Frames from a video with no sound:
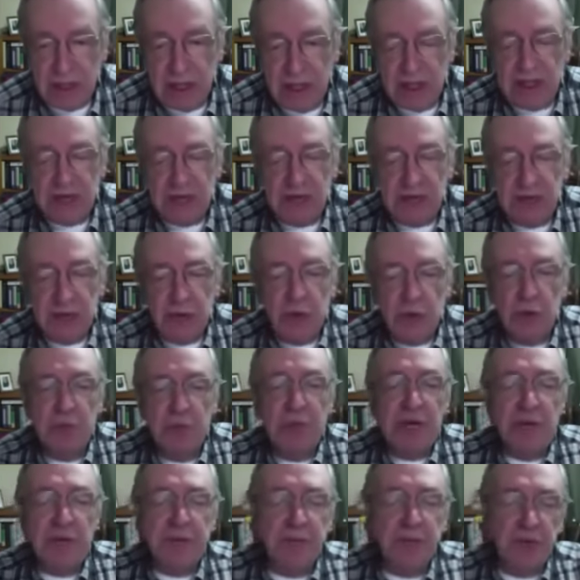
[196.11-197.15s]
Então, é
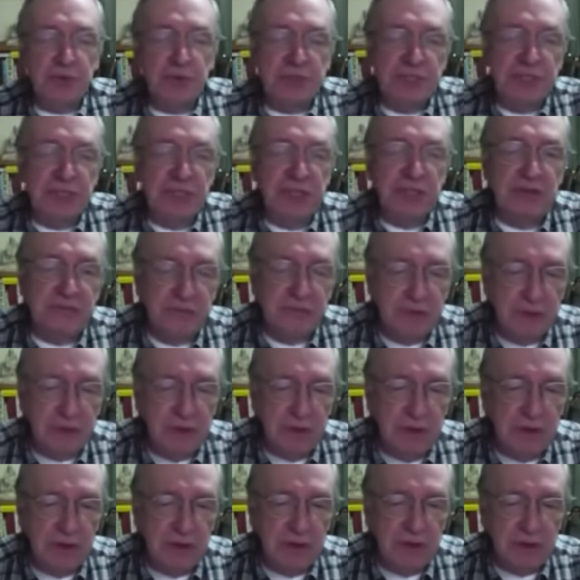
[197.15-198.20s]
como é possível
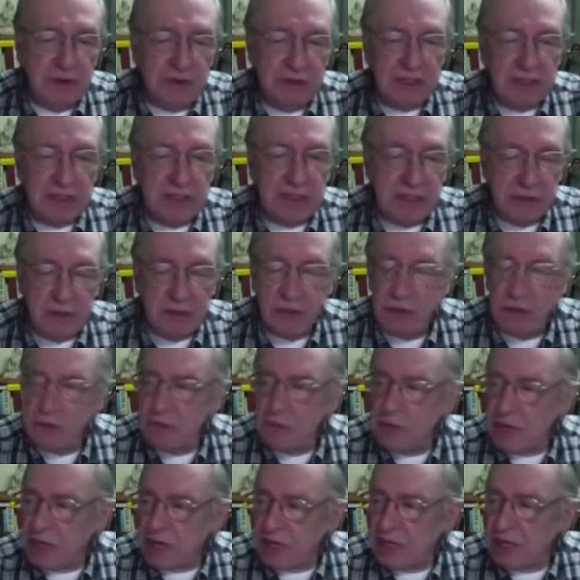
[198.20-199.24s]
é
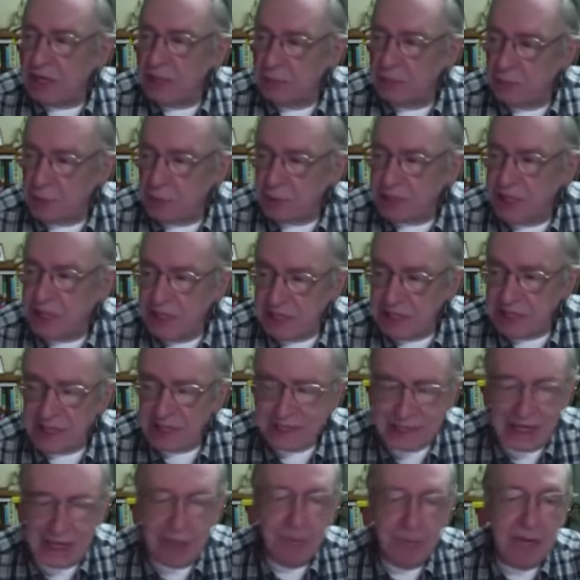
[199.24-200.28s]
uma grande potência
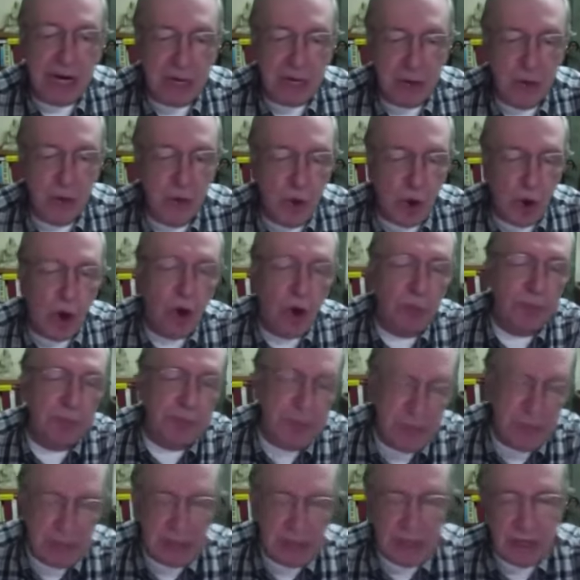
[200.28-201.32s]
tramar um
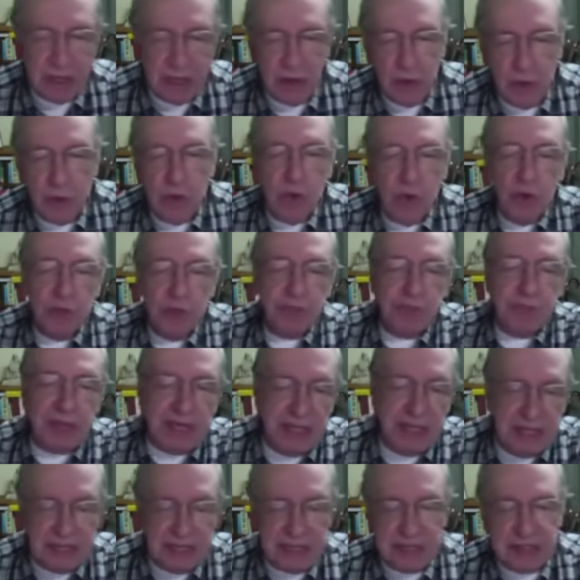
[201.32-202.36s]
golpe num outro
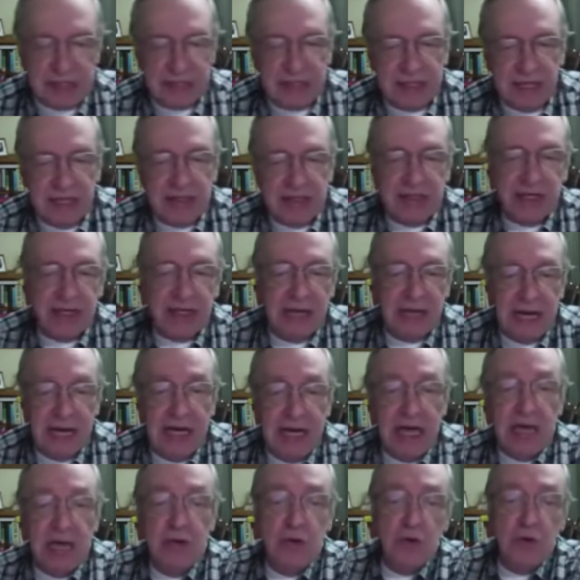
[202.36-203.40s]
país sem ter lá
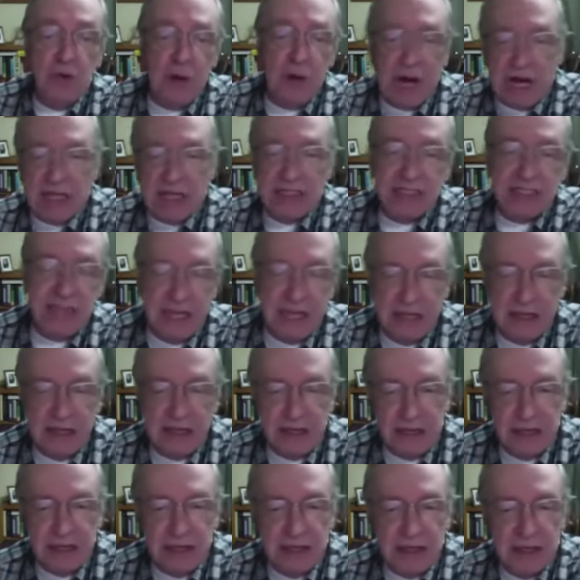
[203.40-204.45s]
nenhum
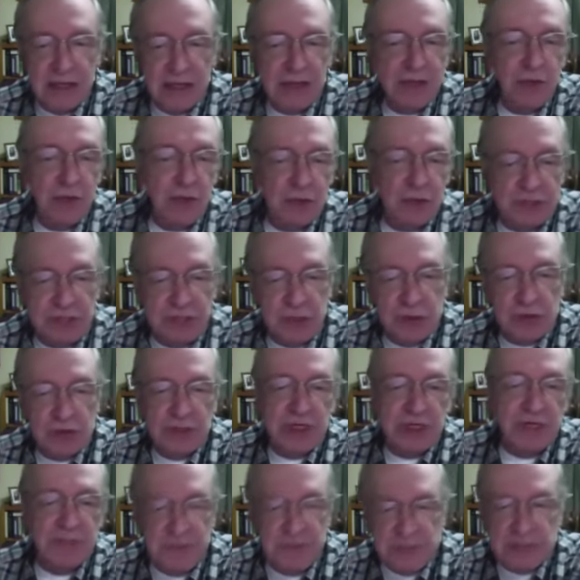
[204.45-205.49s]
agente do seu
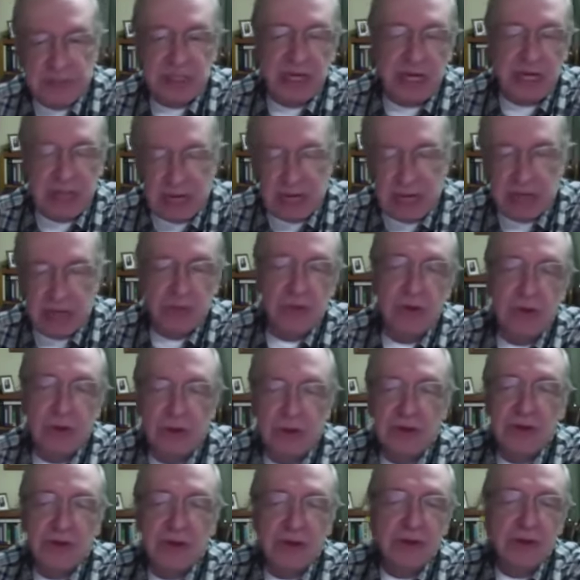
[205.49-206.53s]
serviço secreto
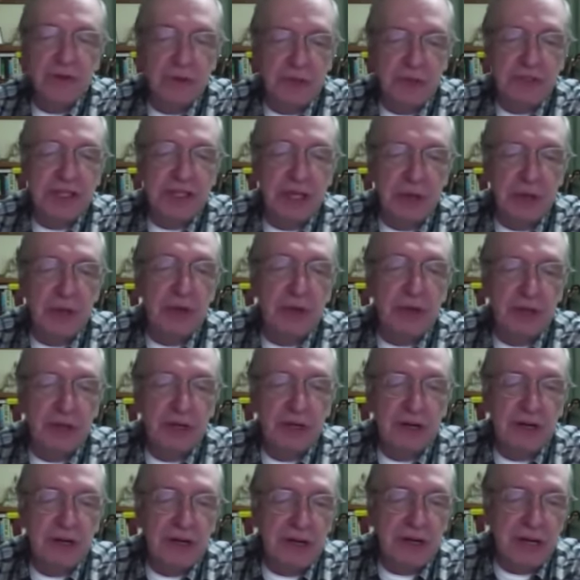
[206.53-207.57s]
no exterior?
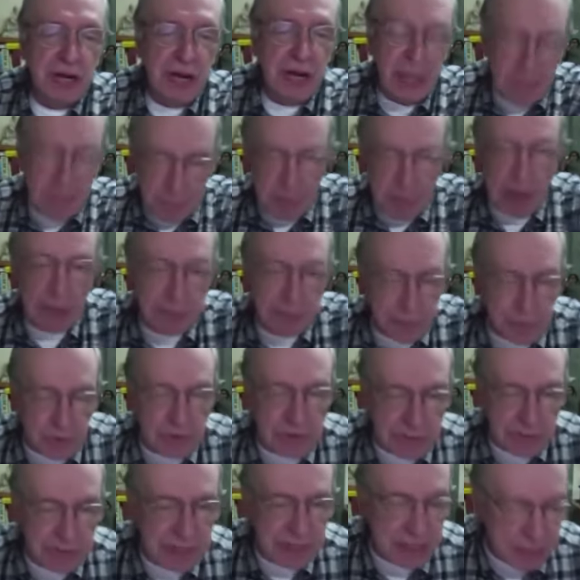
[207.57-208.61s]
É
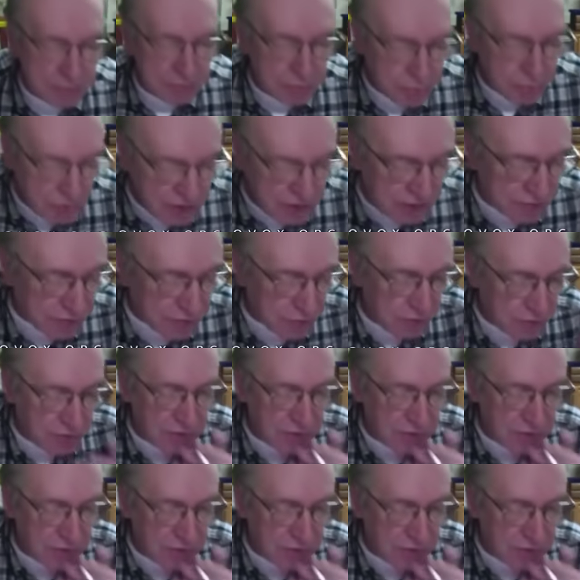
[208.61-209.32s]
absolutamente impossível.